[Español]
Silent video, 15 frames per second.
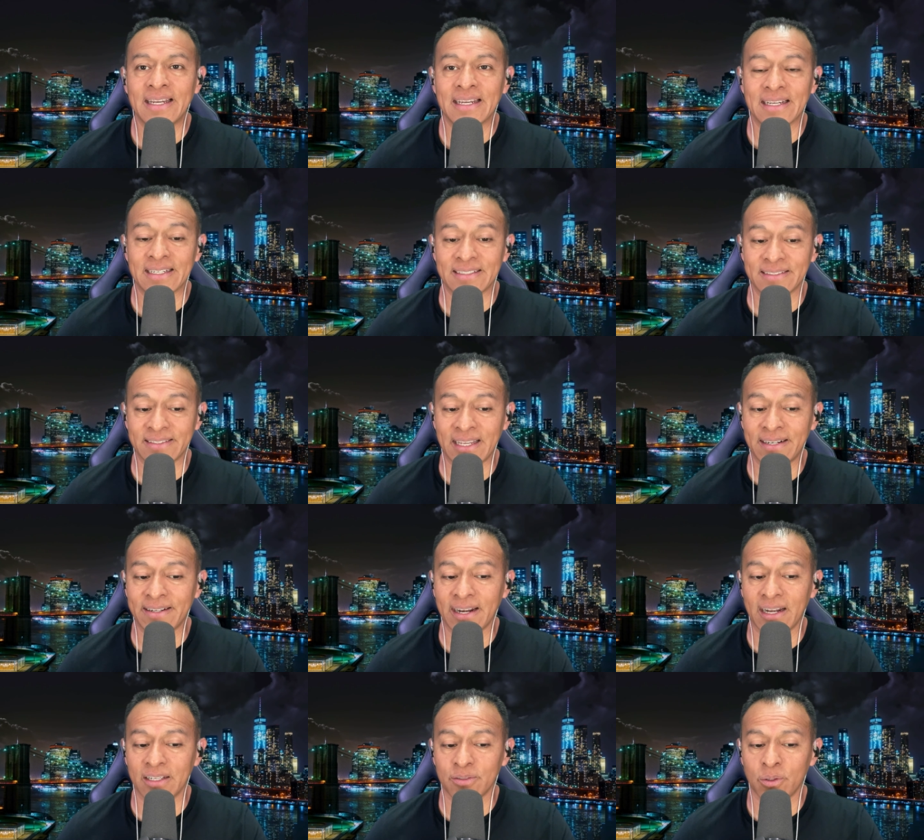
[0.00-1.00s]
que están
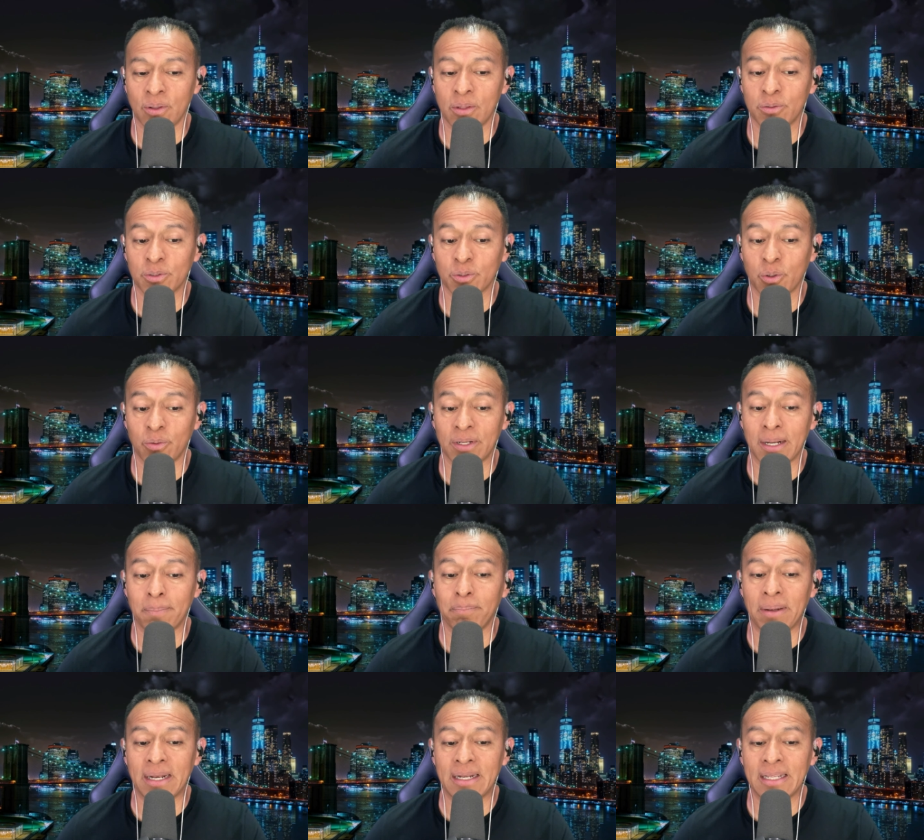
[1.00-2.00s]
relacionados con el
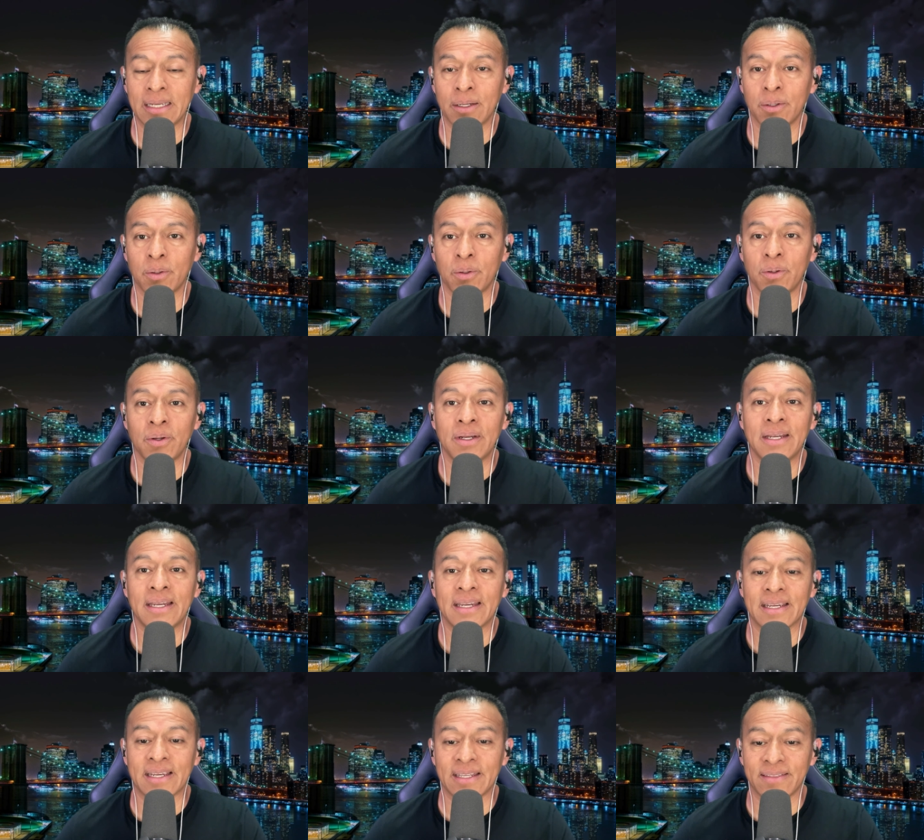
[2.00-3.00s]
peligro
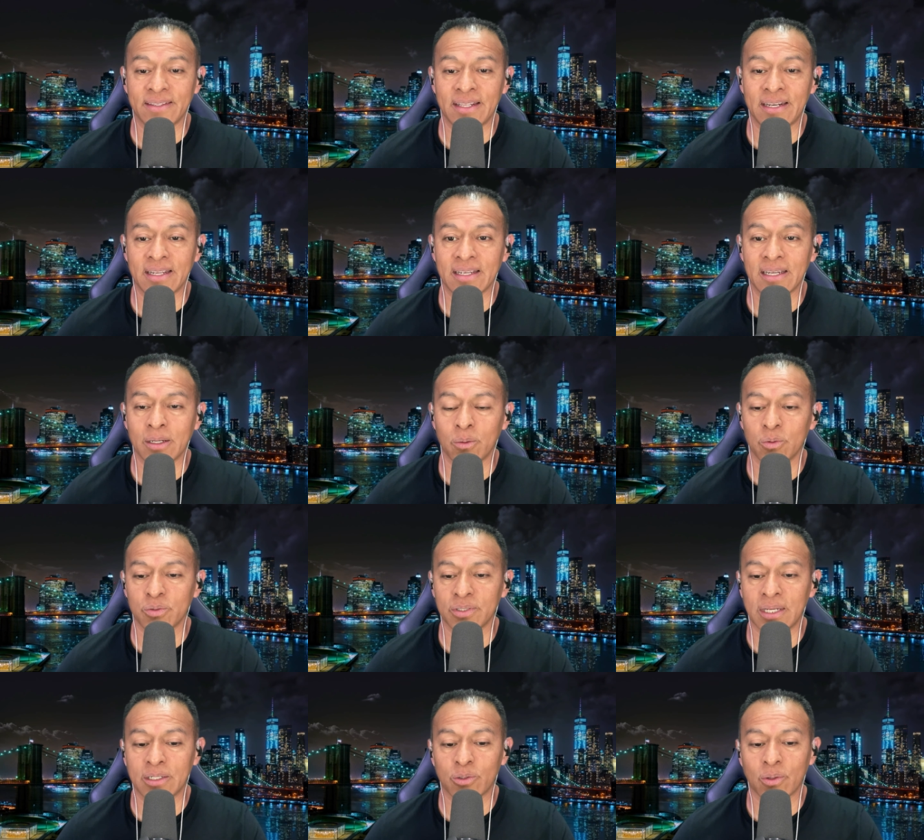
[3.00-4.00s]
que tienen que
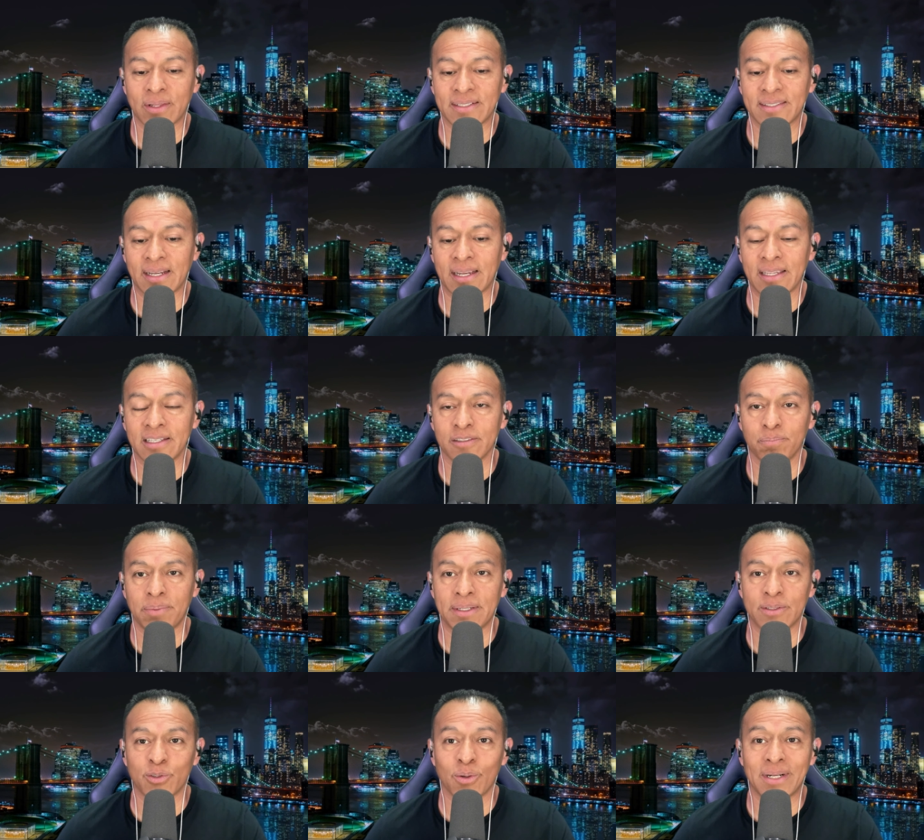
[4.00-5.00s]
cruzar todas aquellas
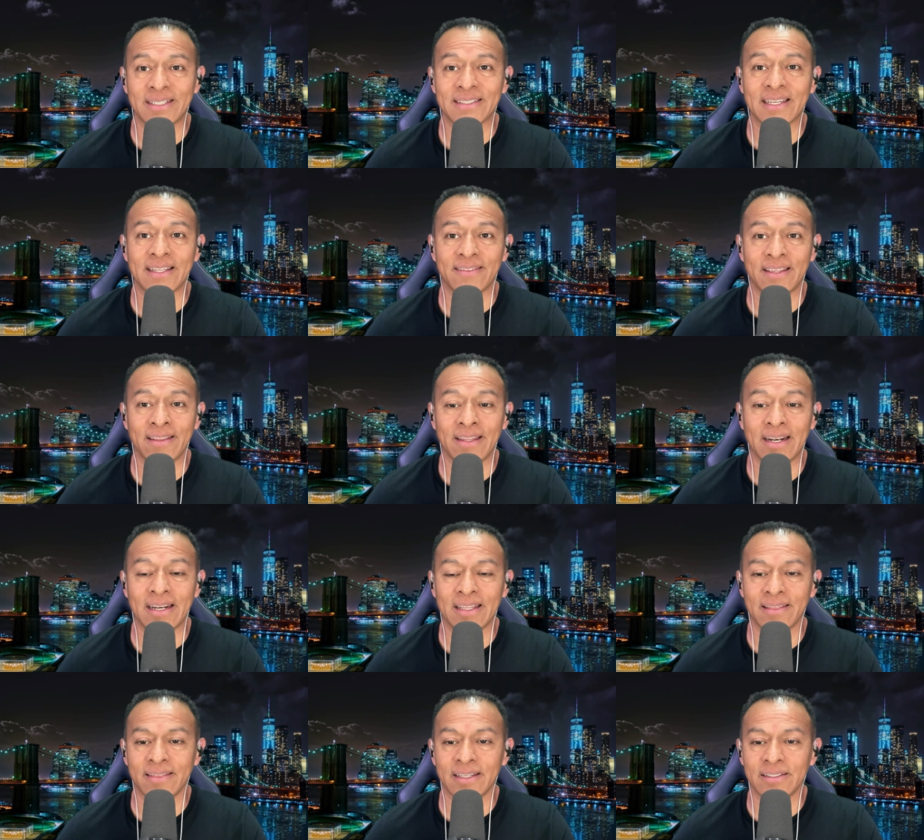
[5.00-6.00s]
personas que tienen la
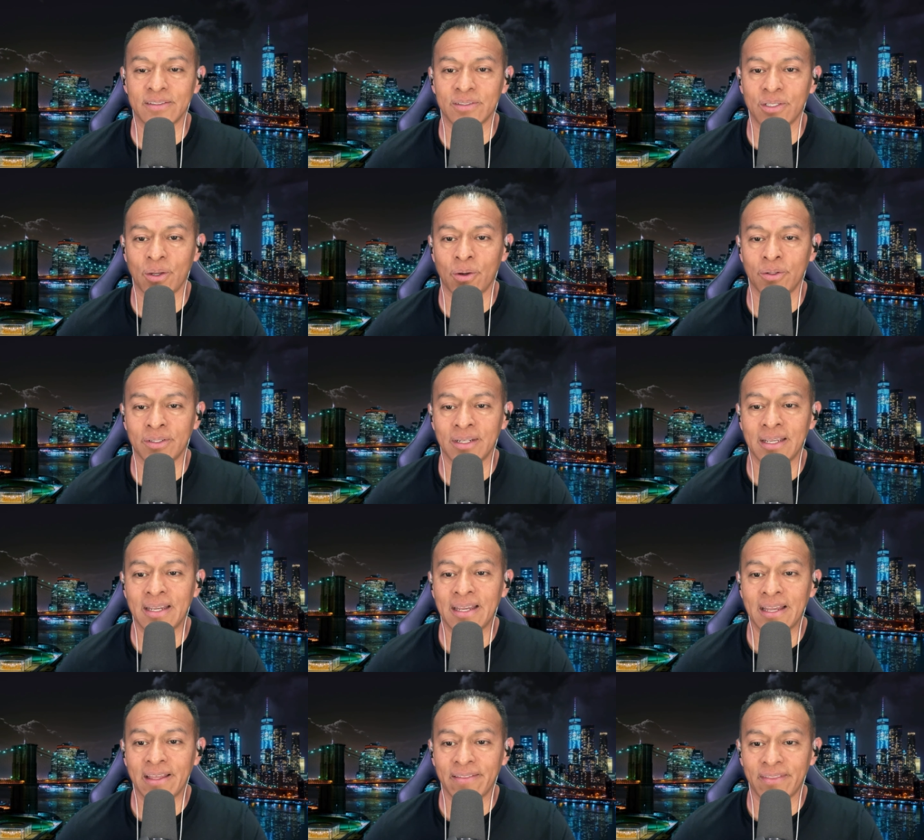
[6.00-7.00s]
intención
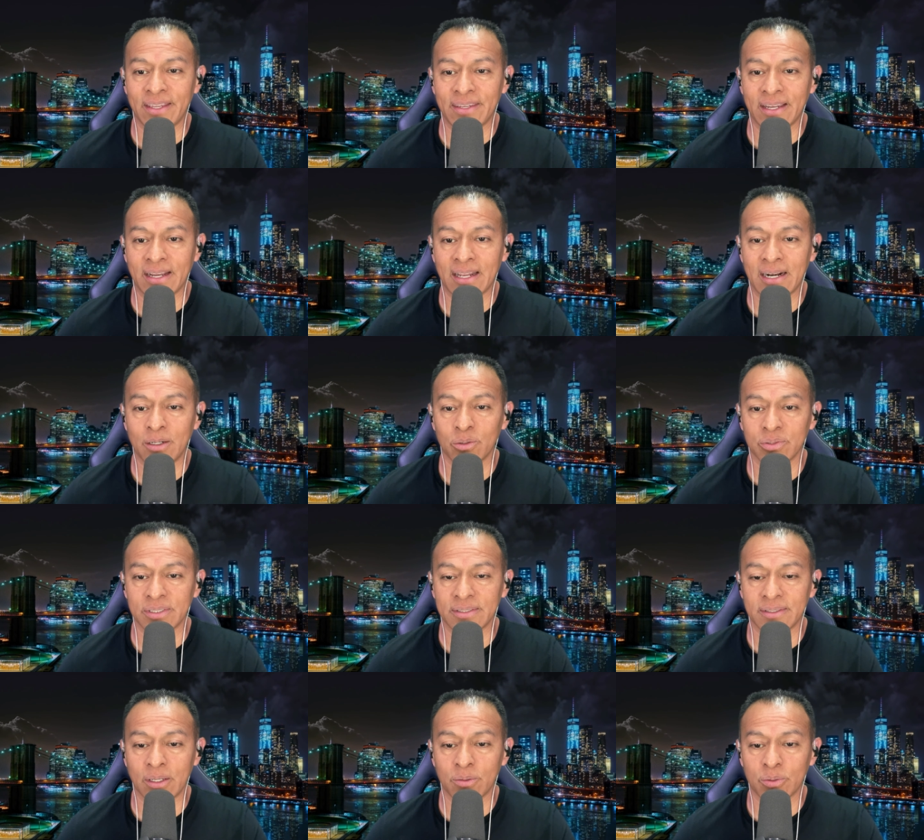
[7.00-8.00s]
de llegar a los
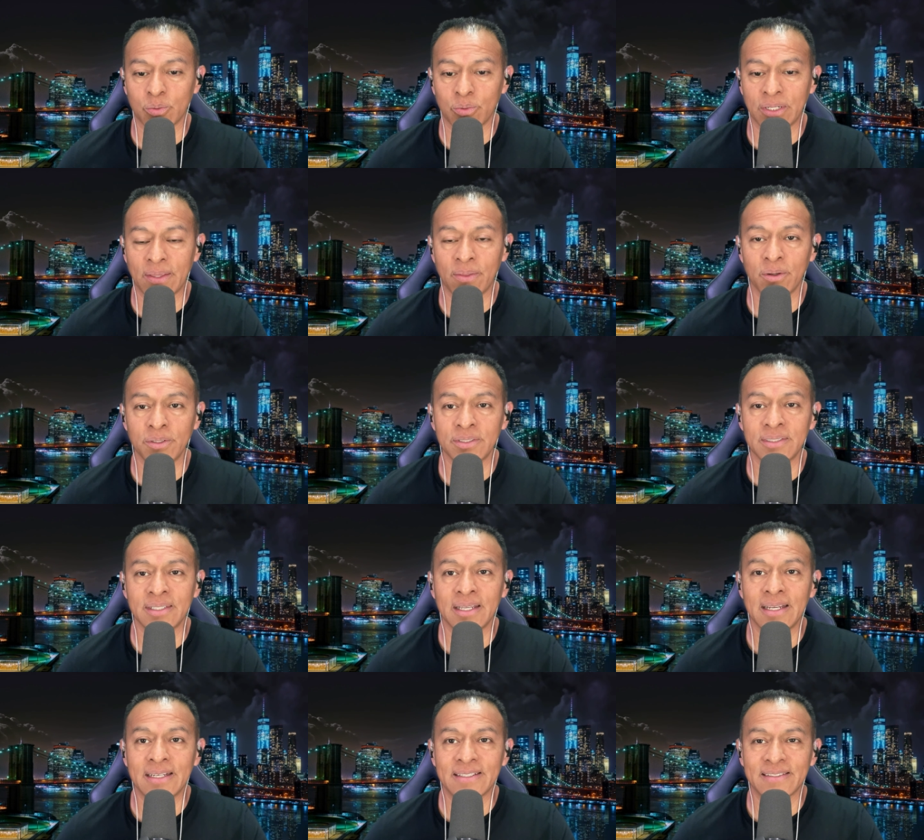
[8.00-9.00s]
Estados Unidos.
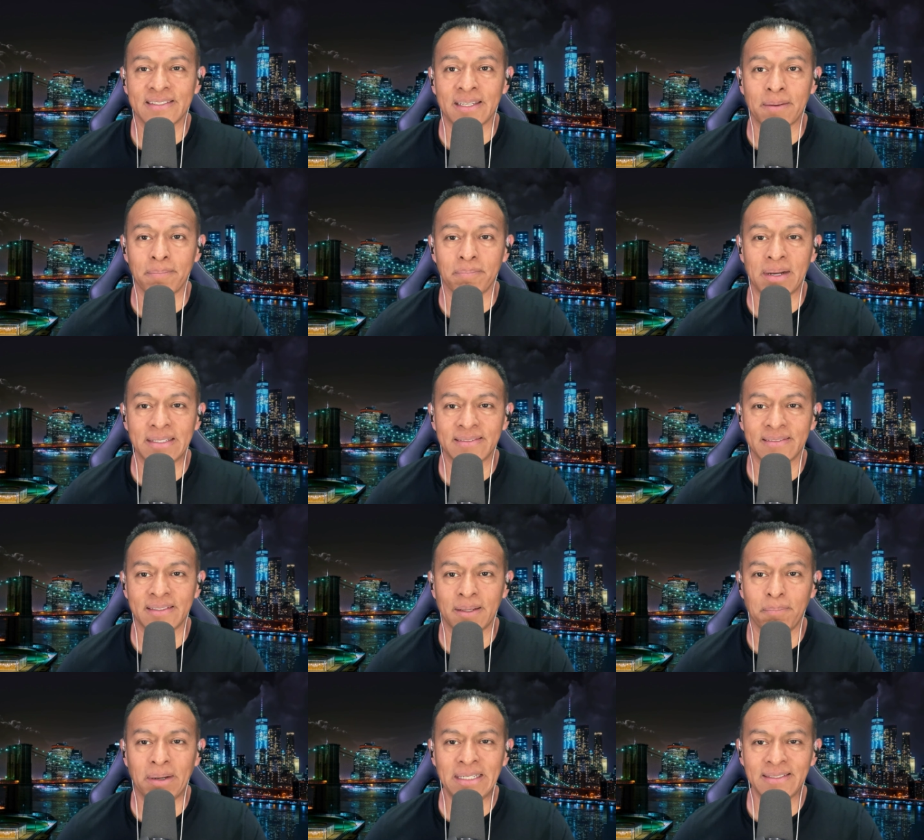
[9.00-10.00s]
Sin más
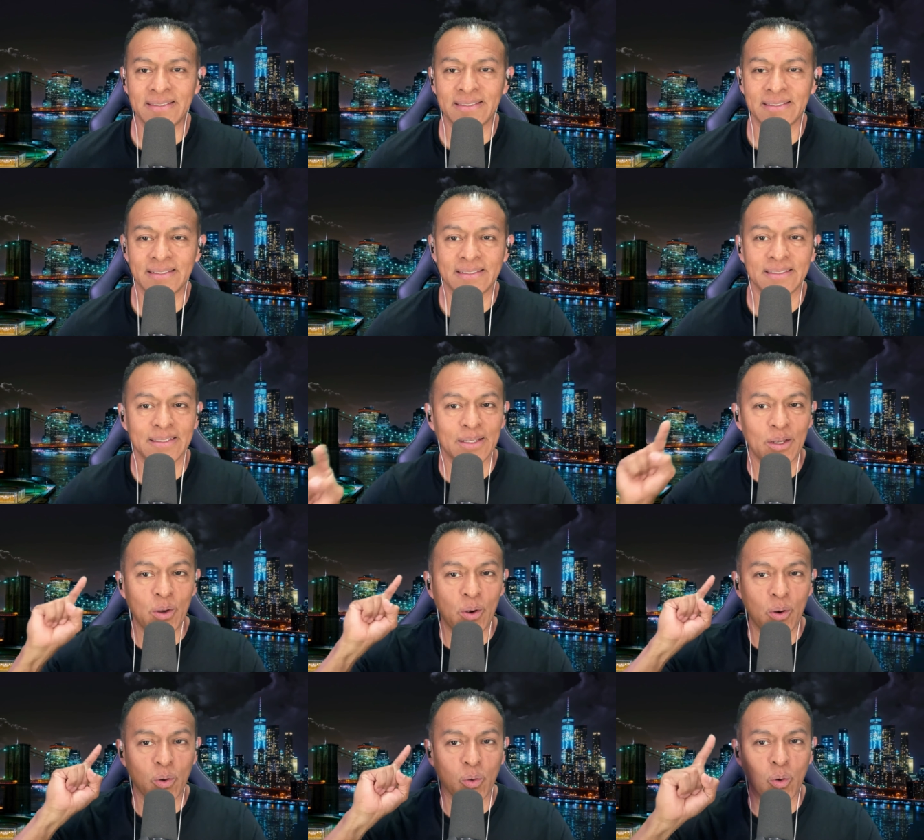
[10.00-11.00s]
ni más,
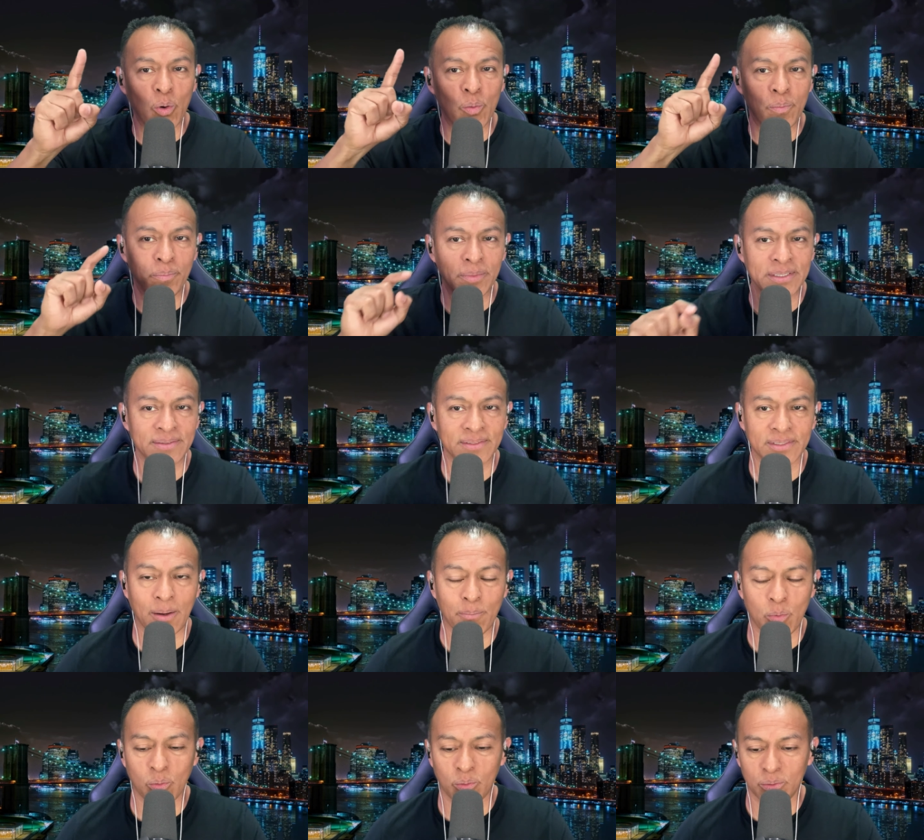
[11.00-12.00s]

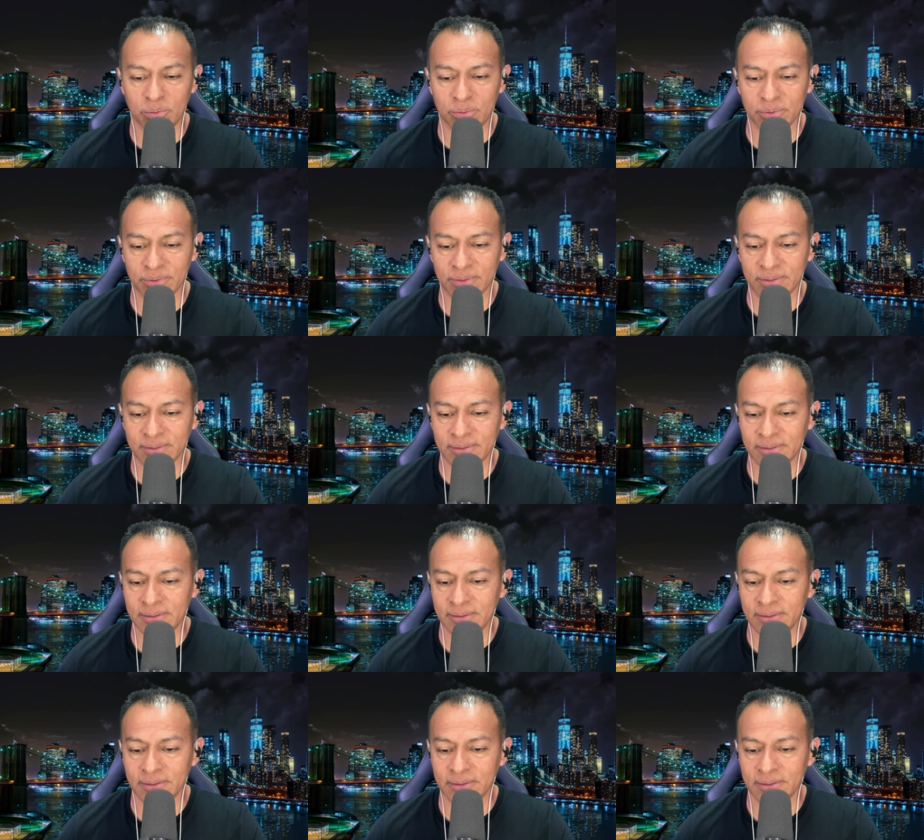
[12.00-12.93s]
comenzamos.